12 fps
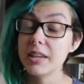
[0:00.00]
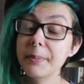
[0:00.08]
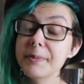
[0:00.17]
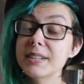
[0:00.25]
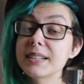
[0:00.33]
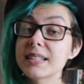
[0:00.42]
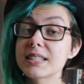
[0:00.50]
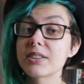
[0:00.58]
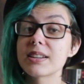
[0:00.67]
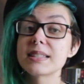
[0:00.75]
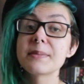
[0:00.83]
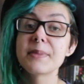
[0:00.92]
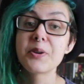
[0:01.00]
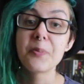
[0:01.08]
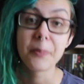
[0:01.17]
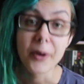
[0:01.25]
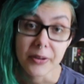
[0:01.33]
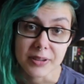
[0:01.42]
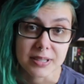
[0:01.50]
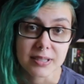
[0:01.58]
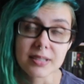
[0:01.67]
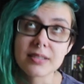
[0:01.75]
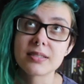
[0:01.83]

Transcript: E apesar da história ser meio bosta,